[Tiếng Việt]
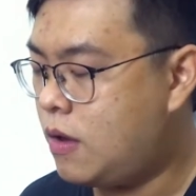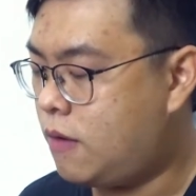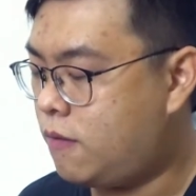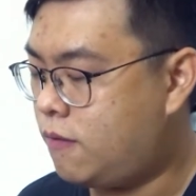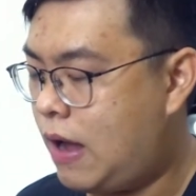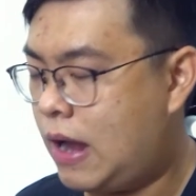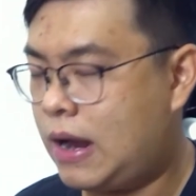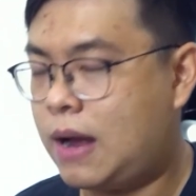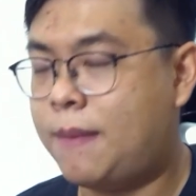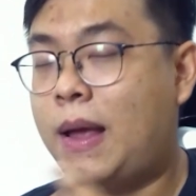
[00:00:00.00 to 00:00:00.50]

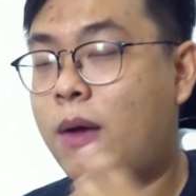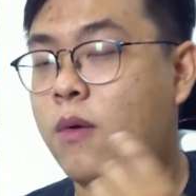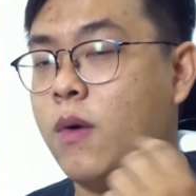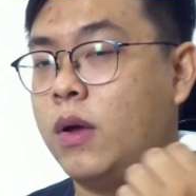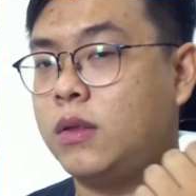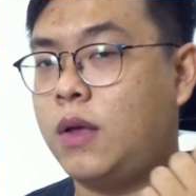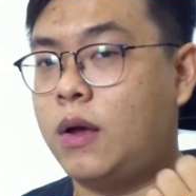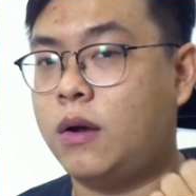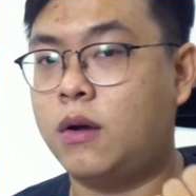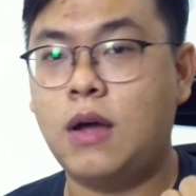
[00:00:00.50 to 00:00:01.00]
Và các bạn
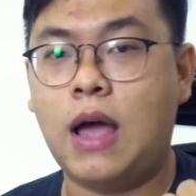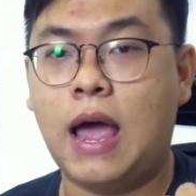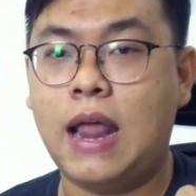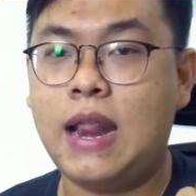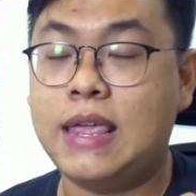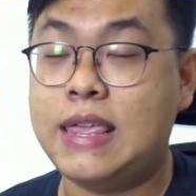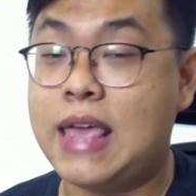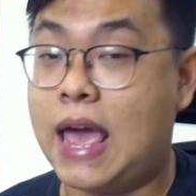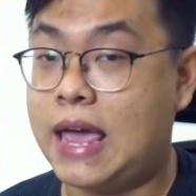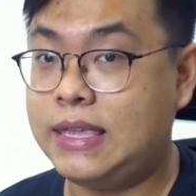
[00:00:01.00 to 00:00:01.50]
hoàn toàn có thể
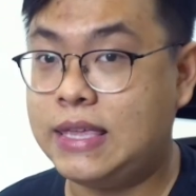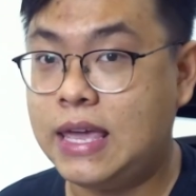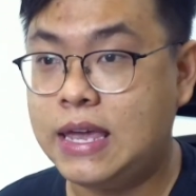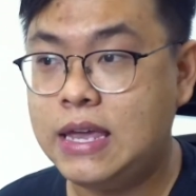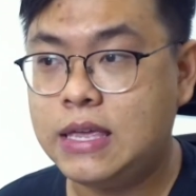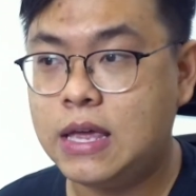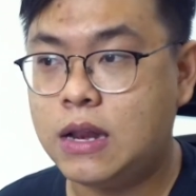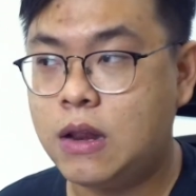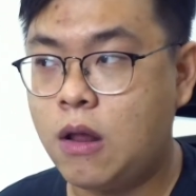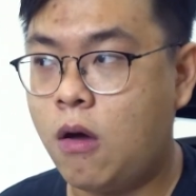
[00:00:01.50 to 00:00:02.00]
là giải trí
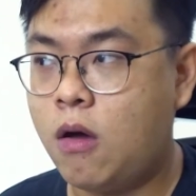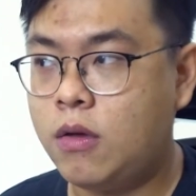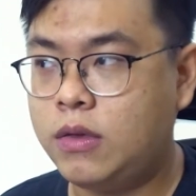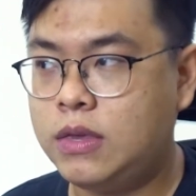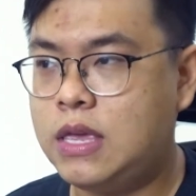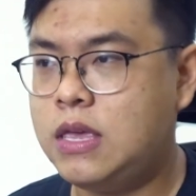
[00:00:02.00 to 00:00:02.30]
trên nó.